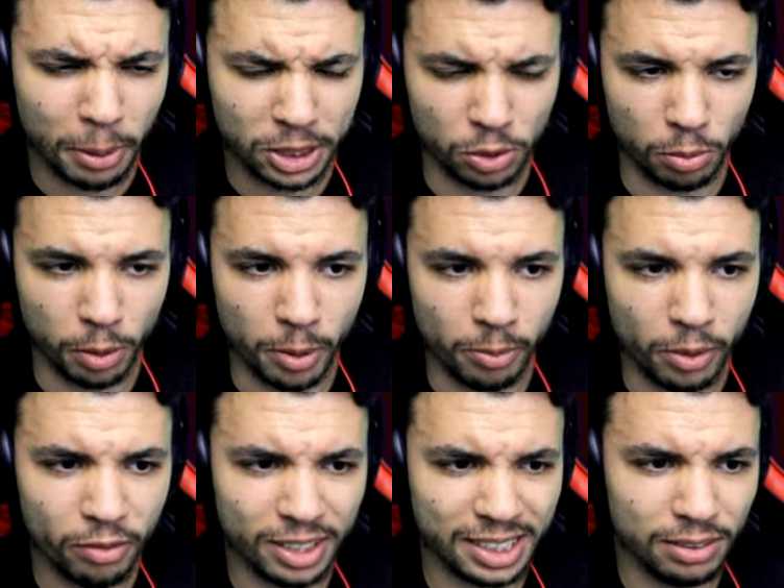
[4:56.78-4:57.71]
va passer au bon
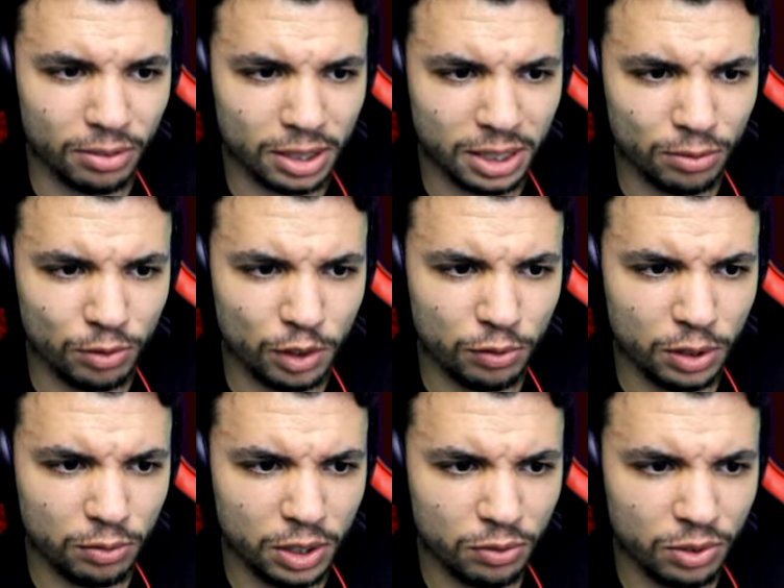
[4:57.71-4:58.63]
moment. Vas-y, vas-y, vite,
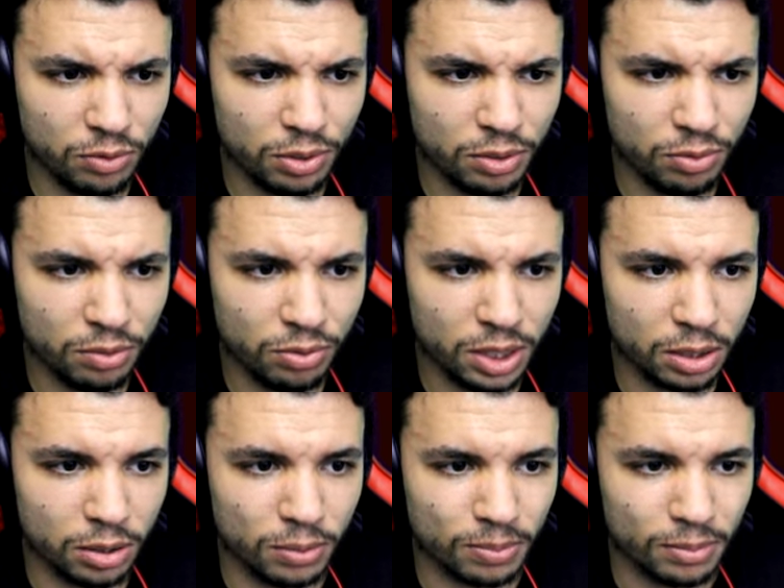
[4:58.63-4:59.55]
vite, vite, vite, vite, vite,
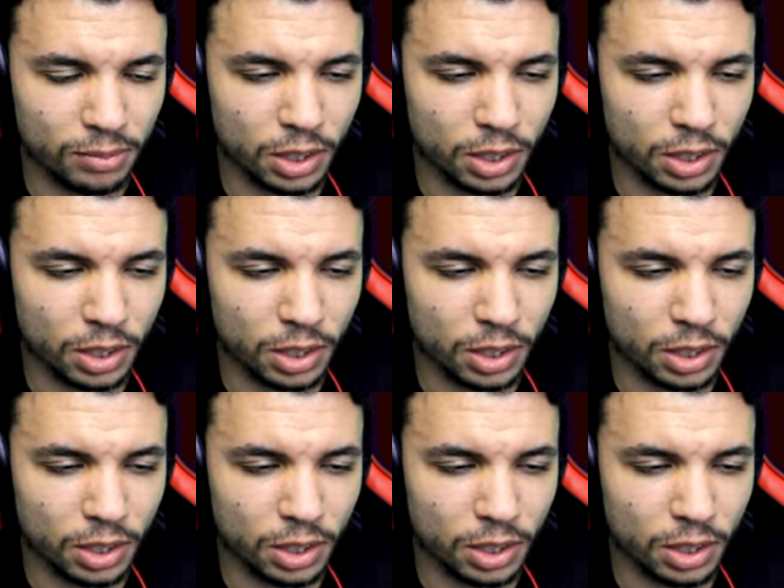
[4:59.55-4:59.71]
vite.